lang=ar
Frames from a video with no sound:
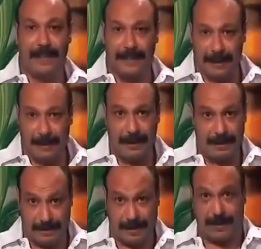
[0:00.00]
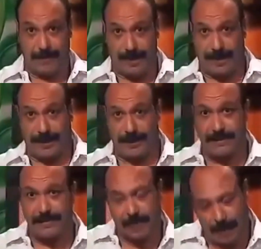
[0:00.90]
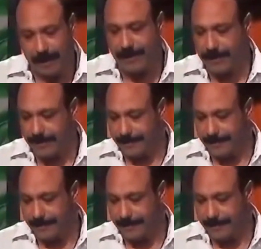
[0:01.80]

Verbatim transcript: على الهواء آه بنسجل اه بنسجل اه اتفضل